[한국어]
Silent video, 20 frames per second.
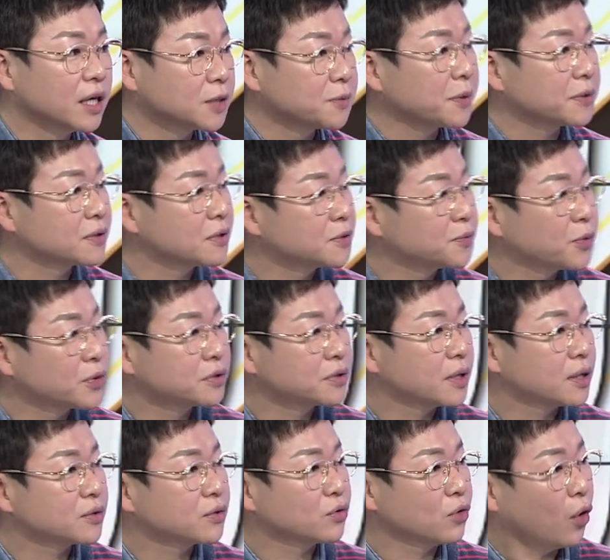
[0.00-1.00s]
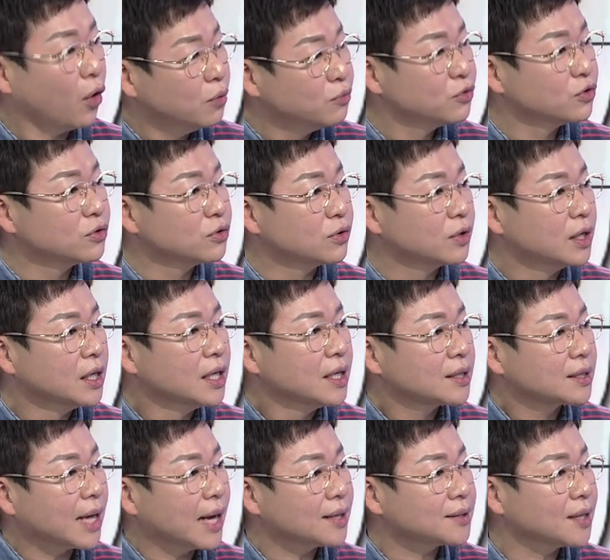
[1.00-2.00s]
SBS 스포츠에서 너무
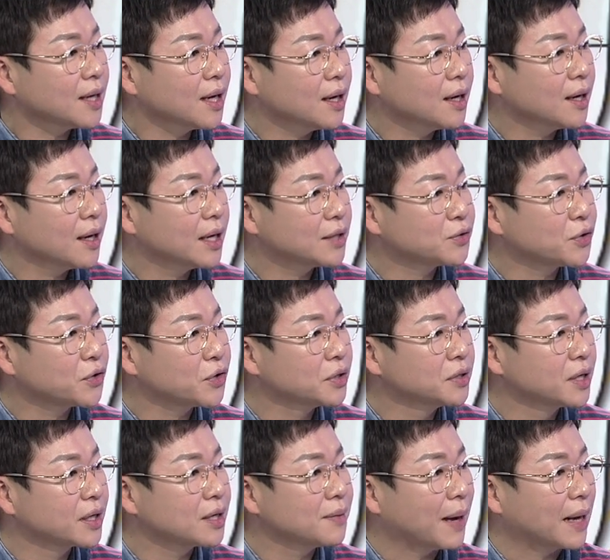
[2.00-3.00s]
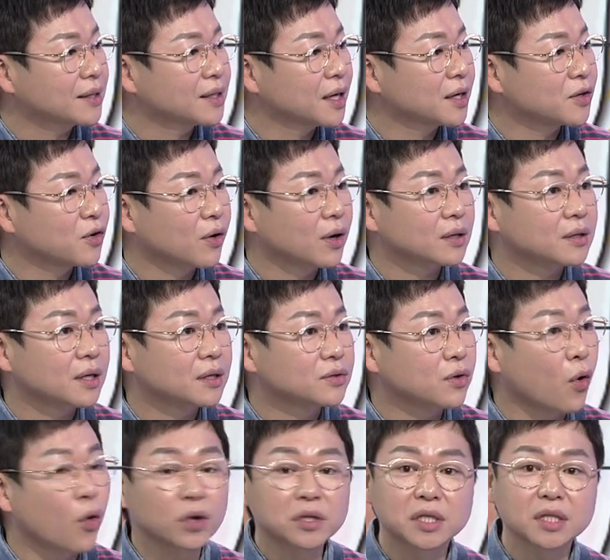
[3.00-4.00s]
타사 해설위원 얘기를 많이 하는 것
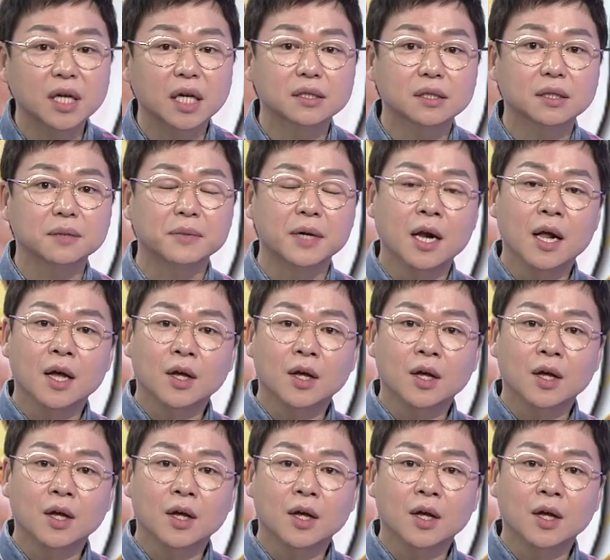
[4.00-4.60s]
같아서 혹시나 지금